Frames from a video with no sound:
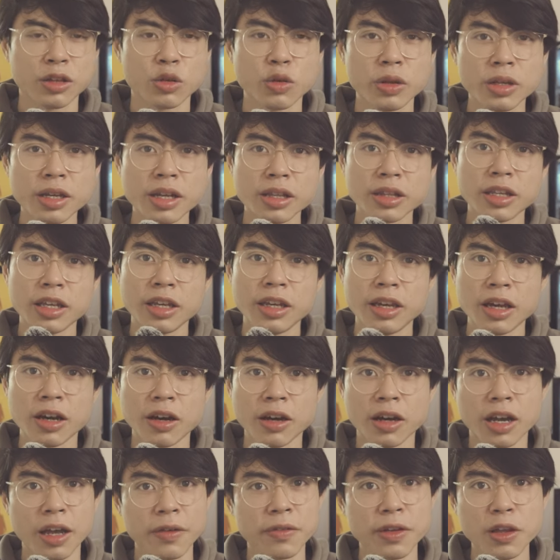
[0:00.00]
Tuy nhiên thì
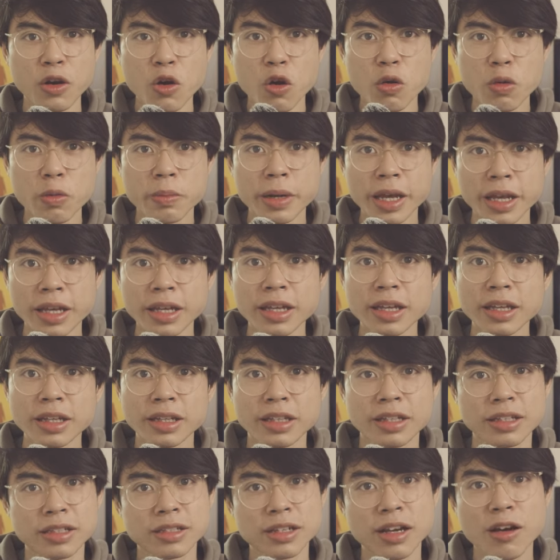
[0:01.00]
cái video hôm nay
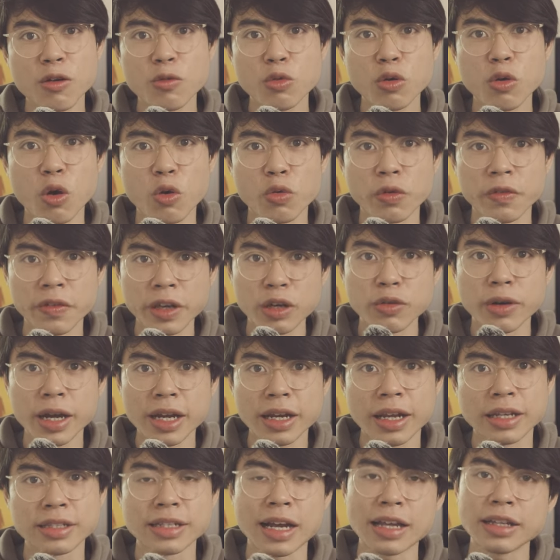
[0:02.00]
thì sẽ không có review
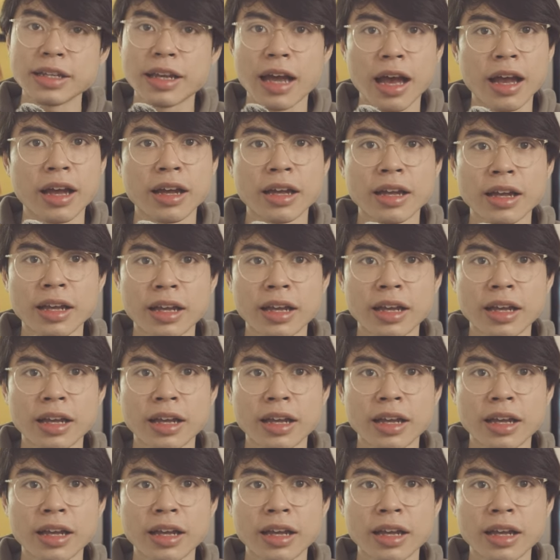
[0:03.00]
hay đánh giá gì cả.